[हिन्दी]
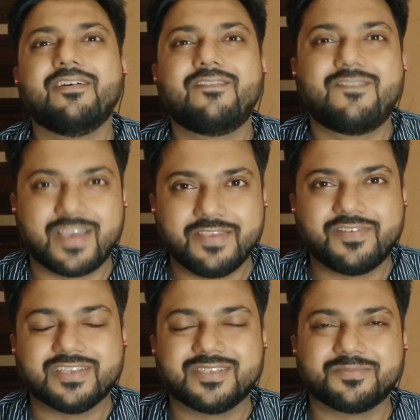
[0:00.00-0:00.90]
फाइव के
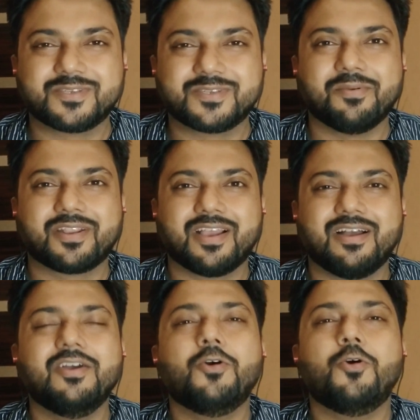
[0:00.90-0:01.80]
सब्सक्राइबर का
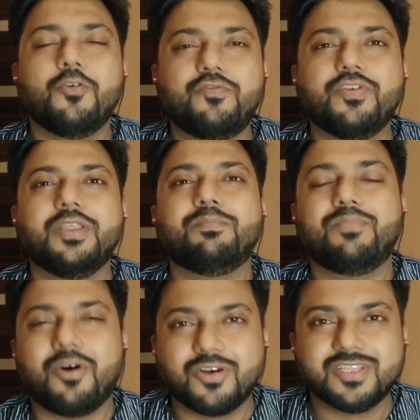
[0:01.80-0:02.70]
होपफुली
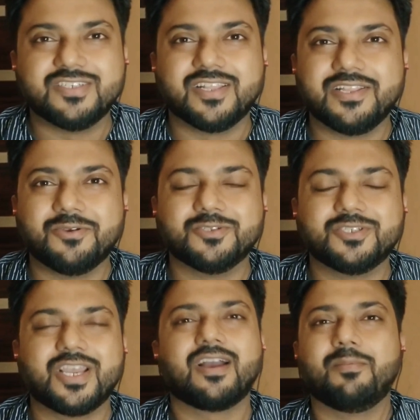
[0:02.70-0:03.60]
बहुत ही जल्दी हो
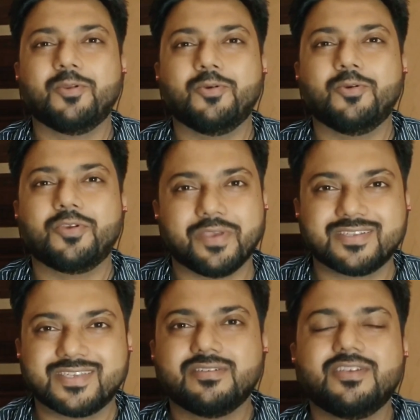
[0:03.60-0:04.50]
जाएगा आप लोगों के प्यार
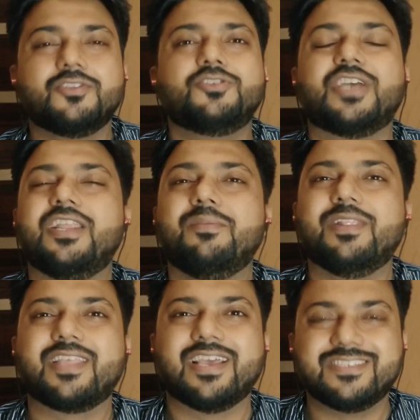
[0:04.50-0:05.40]
से तो चलिए मिलते
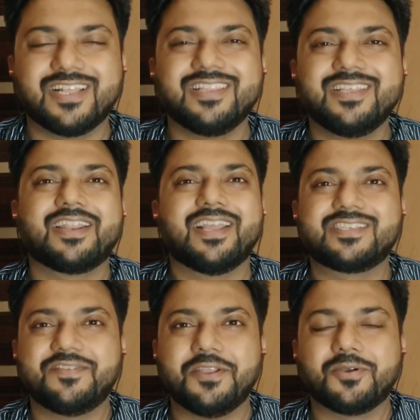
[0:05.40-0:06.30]
हैं जल्दी एक नेक्स्ट
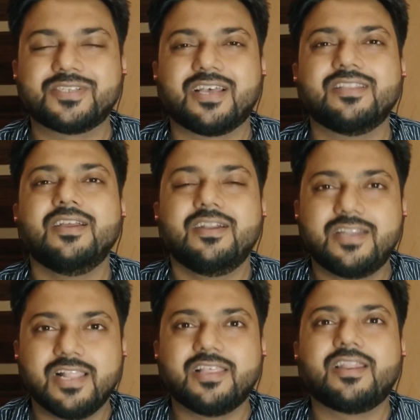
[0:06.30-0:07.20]
वीडियो के साथ
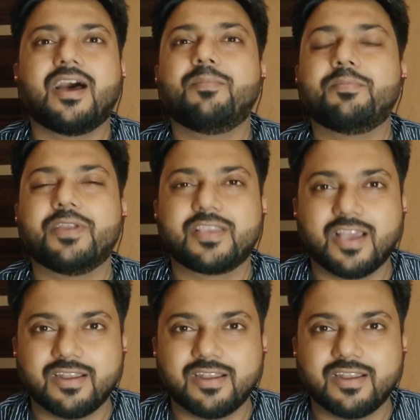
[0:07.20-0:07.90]
टिल देन आप अपना ख्याल